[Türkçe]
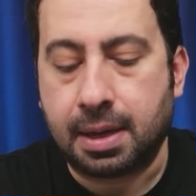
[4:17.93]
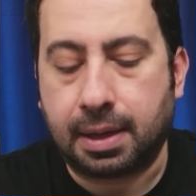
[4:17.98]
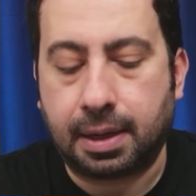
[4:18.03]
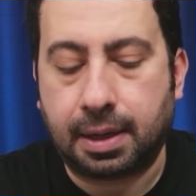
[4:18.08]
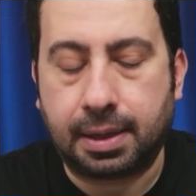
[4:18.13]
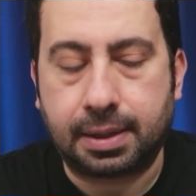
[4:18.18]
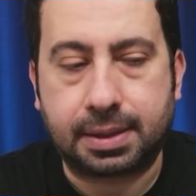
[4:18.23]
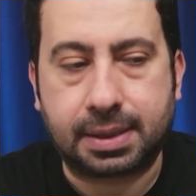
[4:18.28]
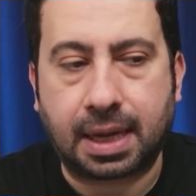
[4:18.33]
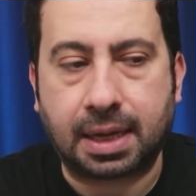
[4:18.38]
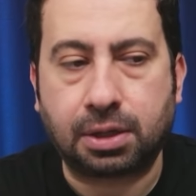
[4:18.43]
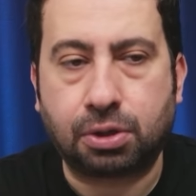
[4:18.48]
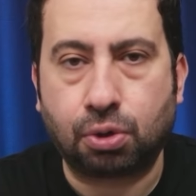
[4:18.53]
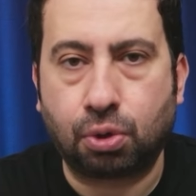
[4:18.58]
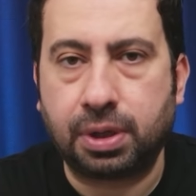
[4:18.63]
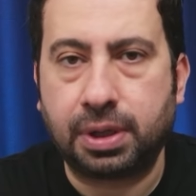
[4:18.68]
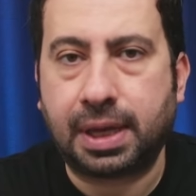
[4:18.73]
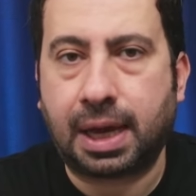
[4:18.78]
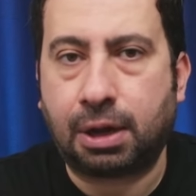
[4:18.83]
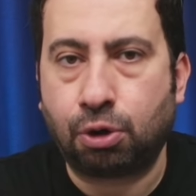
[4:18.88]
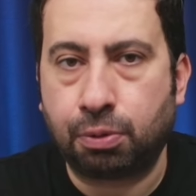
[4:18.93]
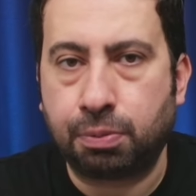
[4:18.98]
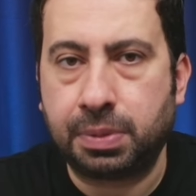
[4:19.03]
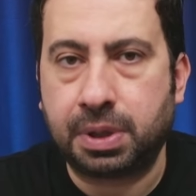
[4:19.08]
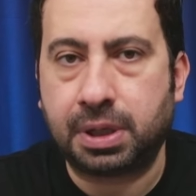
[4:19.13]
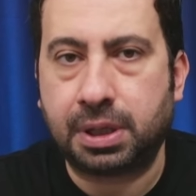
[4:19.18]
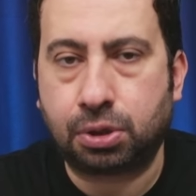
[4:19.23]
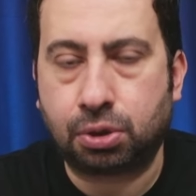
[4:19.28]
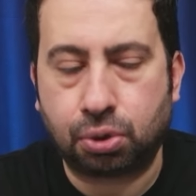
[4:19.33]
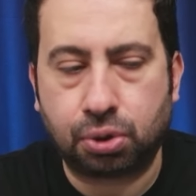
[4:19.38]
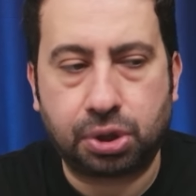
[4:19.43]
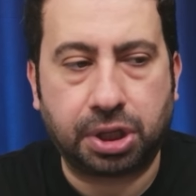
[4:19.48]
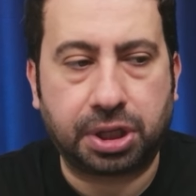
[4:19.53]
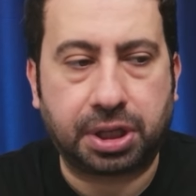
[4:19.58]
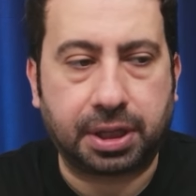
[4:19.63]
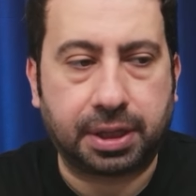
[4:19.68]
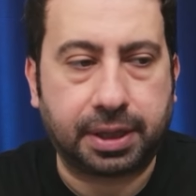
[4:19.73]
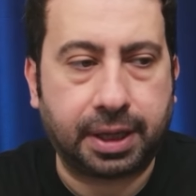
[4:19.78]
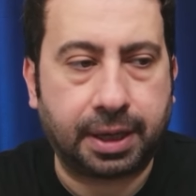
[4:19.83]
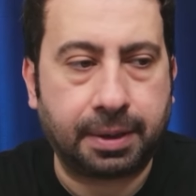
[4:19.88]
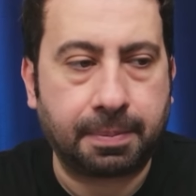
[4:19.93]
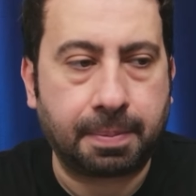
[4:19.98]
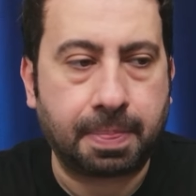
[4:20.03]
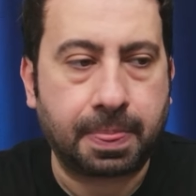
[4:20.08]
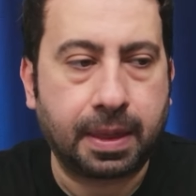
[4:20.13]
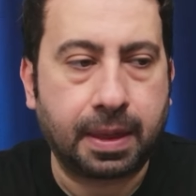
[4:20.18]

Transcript: E, sanki o ideal 11 de şu şekilde.